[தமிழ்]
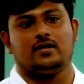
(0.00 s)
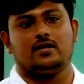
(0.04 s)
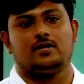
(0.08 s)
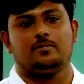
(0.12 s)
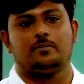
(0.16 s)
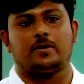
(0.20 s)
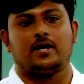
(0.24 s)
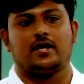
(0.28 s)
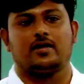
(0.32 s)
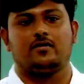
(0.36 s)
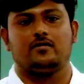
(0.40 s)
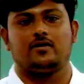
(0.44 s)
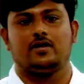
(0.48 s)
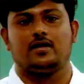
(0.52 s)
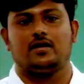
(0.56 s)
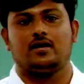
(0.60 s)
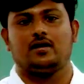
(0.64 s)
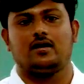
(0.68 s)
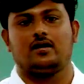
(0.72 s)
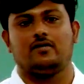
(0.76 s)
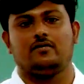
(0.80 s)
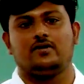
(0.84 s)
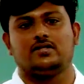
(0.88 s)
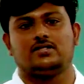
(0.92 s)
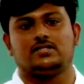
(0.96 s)
கீழே படை
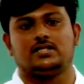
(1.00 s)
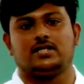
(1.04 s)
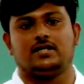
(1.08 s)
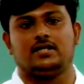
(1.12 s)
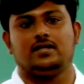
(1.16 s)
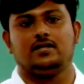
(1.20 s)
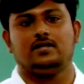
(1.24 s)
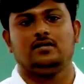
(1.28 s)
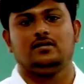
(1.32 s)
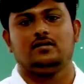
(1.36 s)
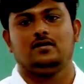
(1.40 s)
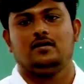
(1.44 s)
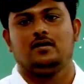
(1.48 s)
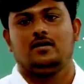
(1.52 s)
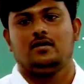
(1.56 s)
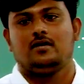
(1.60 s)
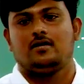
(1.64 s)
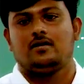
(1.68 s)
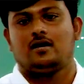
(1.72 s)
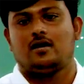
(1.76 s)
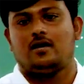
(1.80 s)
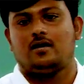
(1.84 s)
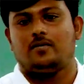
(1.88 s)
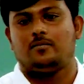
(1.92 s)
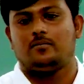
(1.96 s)
வீரர்களை வச்சுக்கிட்டு
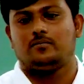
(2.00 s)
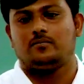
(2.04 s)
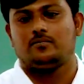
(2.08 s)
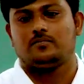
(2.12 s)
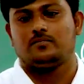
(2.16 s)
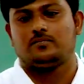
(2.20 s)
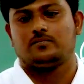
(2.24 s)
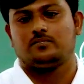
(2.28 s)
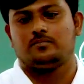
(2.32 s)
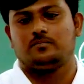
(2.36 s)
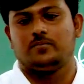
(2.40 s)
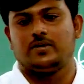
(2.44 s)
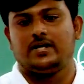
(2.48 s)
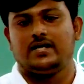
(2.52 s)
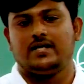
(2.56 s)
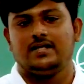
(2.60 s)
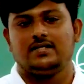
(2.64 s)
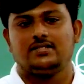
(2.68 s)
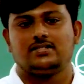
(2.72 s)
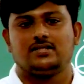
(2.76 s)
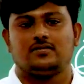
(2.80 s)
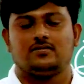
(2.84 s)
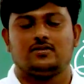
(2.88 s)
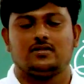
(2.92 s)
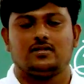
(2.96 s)

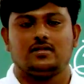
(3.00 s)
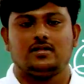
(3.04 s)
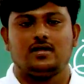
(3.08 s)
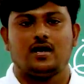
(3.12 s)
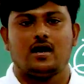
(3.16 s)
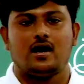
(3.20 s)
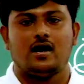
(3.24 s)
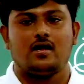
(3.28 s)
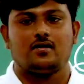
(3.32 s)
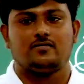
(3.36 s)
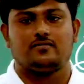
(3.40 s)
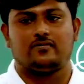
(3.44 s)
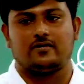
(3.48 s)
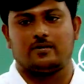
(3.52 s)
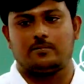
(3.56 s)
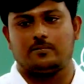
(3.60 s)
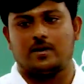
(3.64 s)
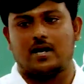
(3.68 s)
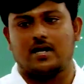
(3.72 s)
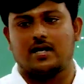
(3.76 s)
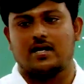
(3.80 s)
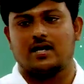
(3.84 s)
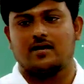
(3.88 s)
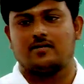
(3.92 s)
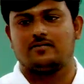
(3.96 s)
பிரிட்டிஷை வந்து ஆல் ஃப்ரம்
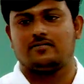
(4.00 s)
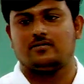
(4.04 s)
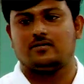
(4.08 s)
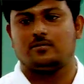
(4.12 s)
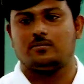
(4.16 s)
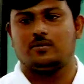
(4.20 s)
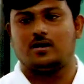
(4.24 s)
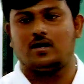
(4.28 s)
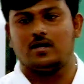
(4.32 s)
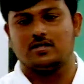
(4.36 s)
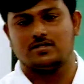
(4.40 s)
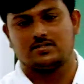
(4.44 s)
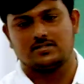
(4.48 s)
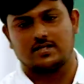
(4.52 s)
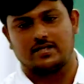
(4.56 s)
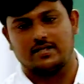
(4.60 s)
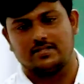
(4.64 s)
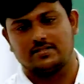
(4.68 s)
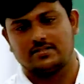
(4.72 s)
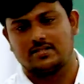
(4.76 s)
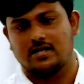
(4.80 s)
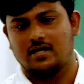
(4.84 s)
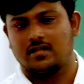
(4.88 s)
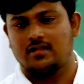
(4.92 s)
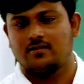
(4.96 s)
அட்டாக் ஃப்ரம் ஆல்
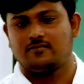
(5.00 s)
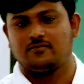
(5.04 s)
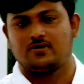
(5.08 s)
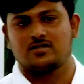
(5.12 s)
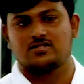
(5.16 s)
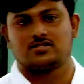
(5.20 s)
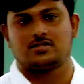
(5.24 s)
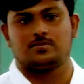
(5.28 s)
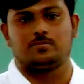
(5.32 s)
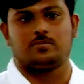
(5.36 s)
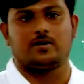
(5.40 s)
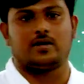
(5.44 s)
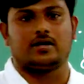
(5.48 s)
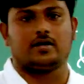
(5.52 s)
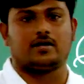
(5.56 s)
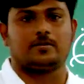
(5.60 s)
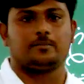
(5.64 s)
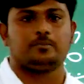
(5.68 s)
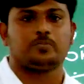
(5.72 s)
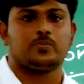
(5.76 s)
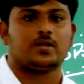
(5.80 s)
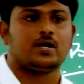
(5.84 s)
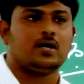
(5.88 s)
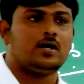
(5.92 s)
சைட்ஸ் அதுதான் ஃபஸ்ட்டு பாயிண்ட்டு